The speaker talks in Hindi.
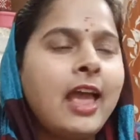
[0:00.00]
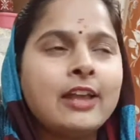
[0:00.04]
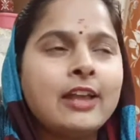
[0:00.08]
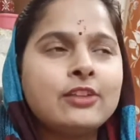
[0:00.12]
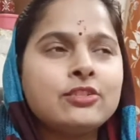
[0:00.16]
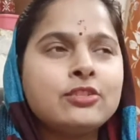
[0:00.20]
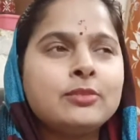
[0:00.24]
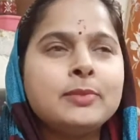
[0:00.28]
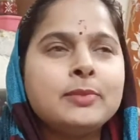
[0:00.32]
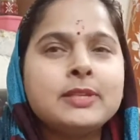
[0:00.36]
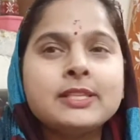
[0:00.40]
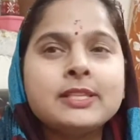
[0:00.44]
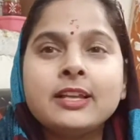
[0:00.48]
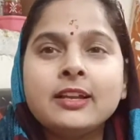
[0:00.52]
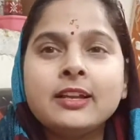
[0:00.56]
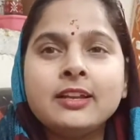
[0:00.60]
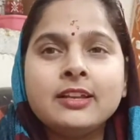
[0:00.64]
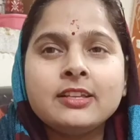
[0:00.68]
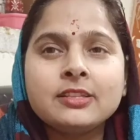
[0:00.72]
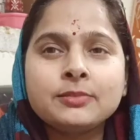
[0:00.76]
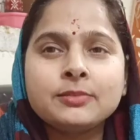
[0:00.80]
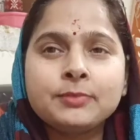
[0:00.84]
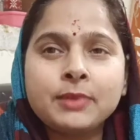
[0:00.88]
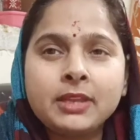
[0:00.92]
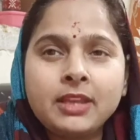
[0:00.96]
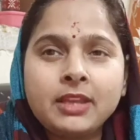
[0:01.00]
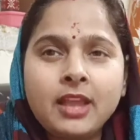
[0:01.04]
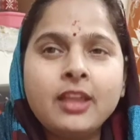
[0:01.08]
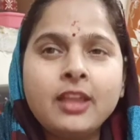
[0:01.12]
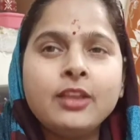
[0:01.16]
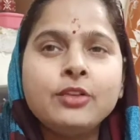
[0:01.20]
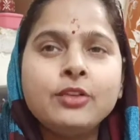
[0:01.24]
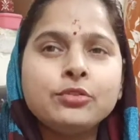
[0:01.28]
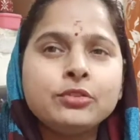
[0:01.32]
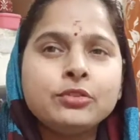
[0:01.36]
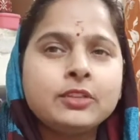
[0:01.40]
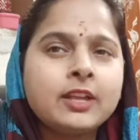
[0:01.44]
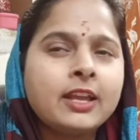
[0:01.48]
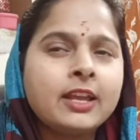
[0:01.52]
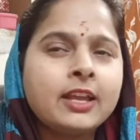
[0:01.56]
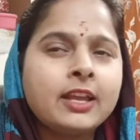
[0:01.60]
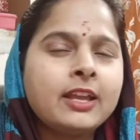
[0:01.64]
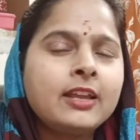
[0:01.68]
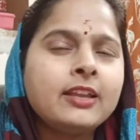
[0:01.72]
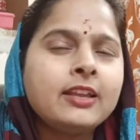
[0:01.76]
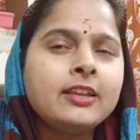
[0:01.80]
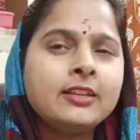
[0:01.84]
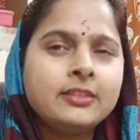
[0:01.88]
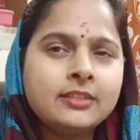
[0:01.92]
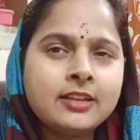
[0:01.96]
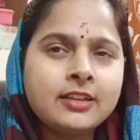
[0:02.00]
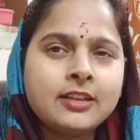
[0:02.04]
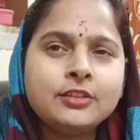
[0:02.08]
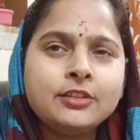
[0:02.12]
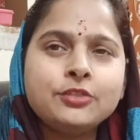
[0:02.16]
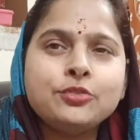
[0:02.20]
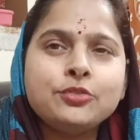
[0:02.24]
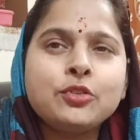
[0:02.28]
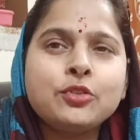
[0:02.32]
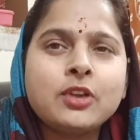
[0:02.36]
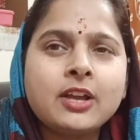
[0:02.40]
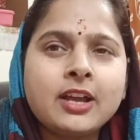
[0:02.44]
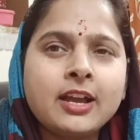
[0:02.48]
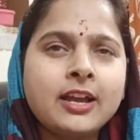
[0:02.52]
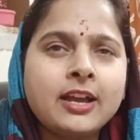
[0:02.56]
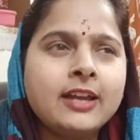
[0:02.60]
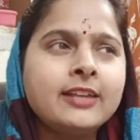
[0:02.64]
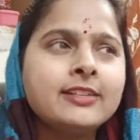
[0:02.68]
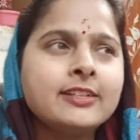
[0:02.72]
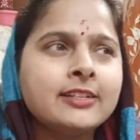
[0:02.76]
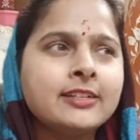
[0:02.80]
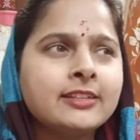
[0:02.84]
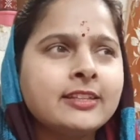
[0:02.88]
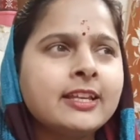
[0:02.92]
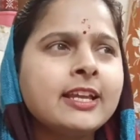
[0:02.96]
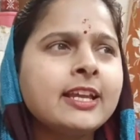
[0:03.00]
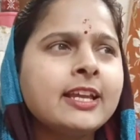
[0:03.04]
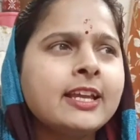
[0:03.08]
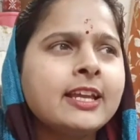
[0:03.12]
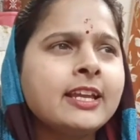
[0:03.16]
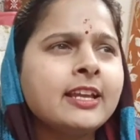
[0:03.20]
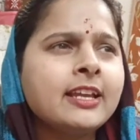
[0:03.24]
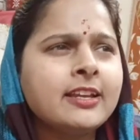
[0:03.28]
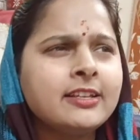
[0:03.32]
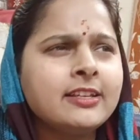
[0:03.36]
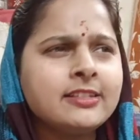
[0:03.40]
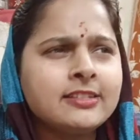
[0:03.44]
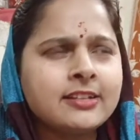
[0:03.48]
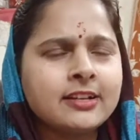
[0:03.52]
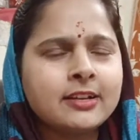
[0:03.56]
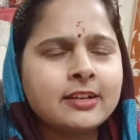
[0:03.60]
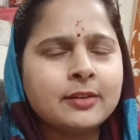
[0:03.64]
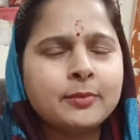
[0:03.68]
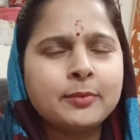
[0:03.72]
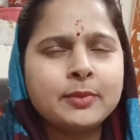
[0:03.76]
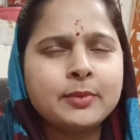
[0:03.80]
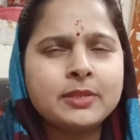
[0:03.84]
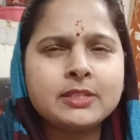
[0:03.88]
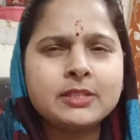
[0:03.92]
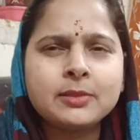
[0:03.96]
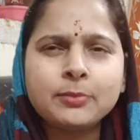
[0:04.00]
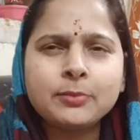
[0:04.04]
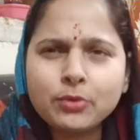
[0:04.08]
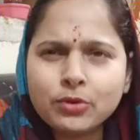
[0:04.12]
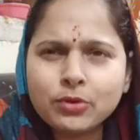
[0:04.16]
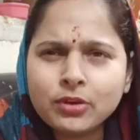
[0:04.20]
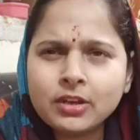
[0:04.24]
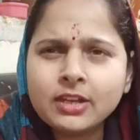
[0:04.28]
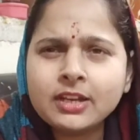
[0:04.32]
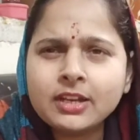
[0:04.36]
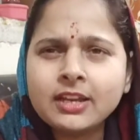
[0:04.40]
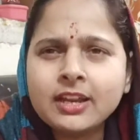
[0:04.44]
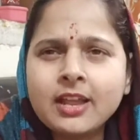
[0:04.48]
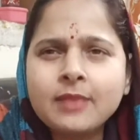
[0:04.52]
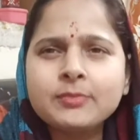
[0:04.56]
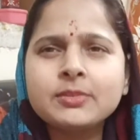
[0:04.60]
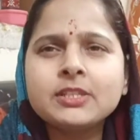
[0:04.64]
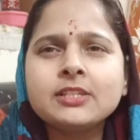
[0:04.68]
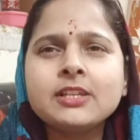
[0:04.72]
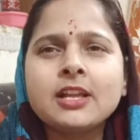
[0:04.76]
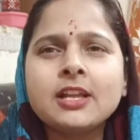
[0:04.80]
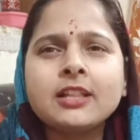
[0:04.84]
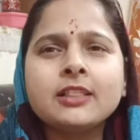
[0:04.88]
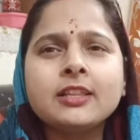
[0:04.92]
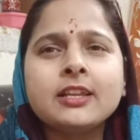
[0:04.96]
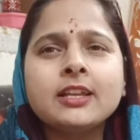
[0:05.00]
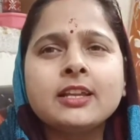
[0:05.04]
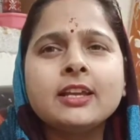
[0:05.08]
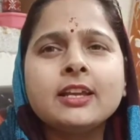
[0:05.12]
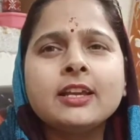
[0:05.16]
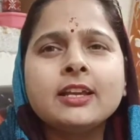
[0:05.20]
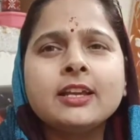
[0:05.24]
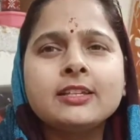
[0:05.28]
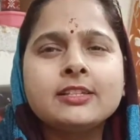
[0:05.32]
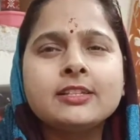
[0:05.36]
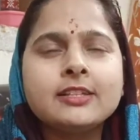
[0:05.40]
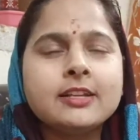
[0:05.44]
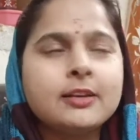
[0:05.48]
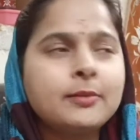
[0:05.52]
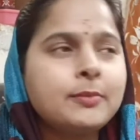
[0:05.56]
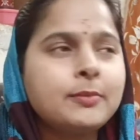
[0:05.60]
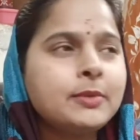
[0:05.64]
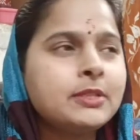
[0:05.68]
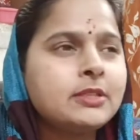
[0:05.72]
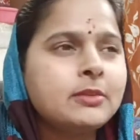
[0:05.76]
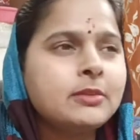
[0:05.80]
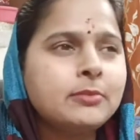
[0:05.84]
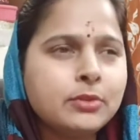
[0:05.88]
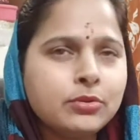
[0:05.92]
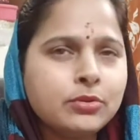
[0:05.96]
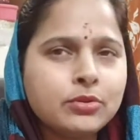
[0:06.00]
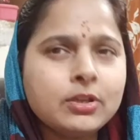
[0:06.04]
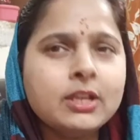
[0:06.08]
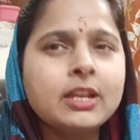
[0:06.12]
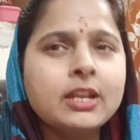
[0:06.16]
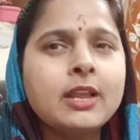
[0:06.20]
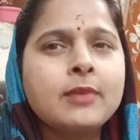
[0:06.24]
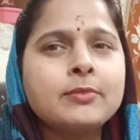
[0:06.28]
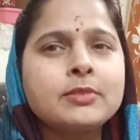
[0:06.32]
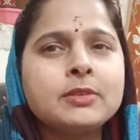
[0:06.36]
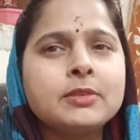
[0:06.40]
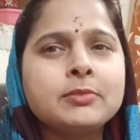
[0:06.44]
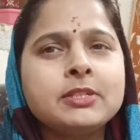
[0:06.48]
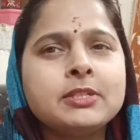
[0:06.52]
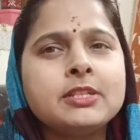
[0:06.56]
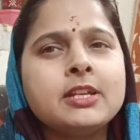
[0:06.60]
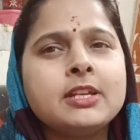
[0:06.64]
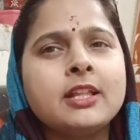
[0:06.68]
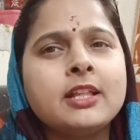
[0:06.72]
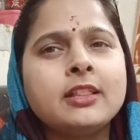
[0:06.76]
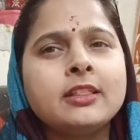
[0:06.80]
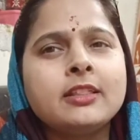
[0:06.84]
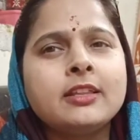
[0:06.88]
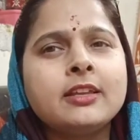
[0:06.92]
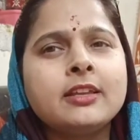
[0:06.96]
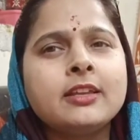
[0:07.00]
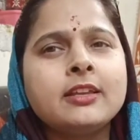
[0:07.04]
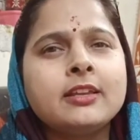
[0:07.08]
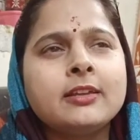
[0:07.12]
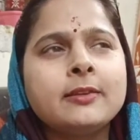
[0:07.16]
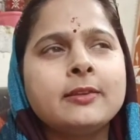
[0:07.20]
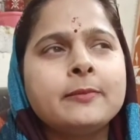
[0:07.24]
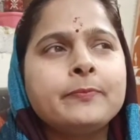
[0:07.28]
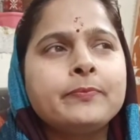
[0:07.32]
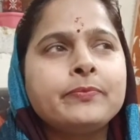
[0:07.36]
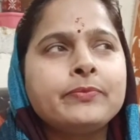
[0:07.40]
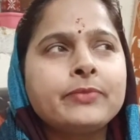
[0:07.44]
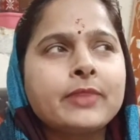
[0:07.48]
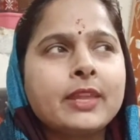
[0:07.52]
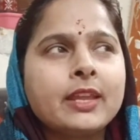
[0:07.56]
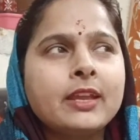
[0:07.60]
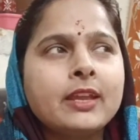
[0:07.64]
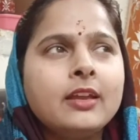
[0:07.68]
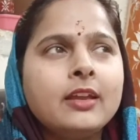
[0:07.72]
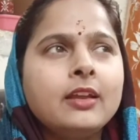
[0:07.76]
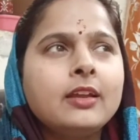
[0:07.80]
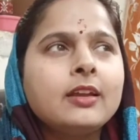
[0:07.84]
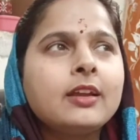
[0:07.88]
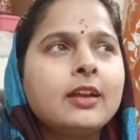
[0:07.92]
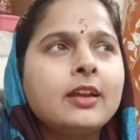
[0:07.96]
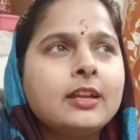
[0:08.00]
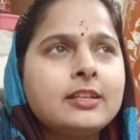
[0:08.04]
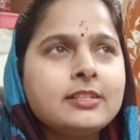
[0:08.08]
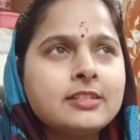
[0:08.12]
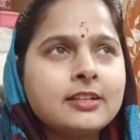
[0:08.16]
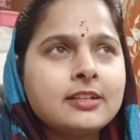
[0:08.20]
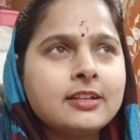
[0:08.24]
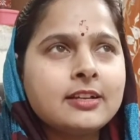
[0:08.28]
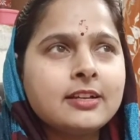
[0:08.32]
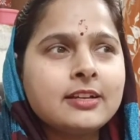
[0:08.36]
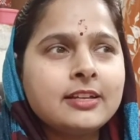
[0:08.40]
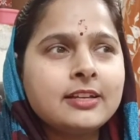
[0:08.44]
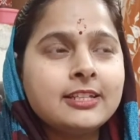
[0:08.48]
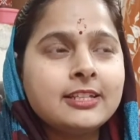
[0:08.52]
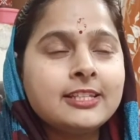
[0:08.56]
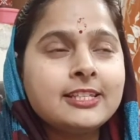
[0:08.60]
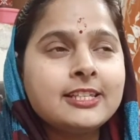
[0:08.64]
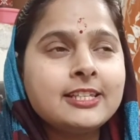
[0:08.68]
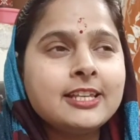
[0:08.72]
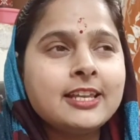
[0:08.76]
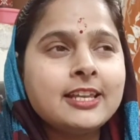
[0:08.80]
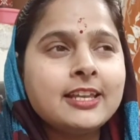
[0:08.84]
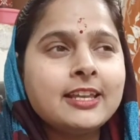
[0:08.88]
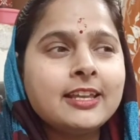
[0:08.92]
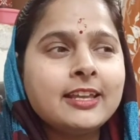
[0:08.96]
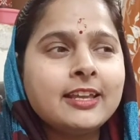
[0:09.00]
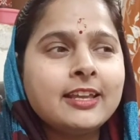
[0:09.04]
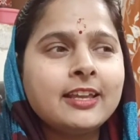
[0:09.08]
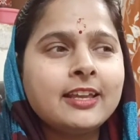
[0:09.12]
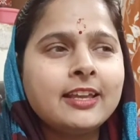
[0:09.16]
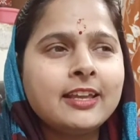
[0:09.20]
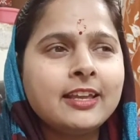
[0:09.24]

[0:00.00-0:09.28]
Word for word: एक्चुअली बेसिकली इसमें यही होता है कि दही चूड़ा खाया जाता है कई जगह पे इसे पोंगल के नाम से जानते हैं कई जगह पे इसे बिहू के नाम से भी जानते हैं कई जगह इसे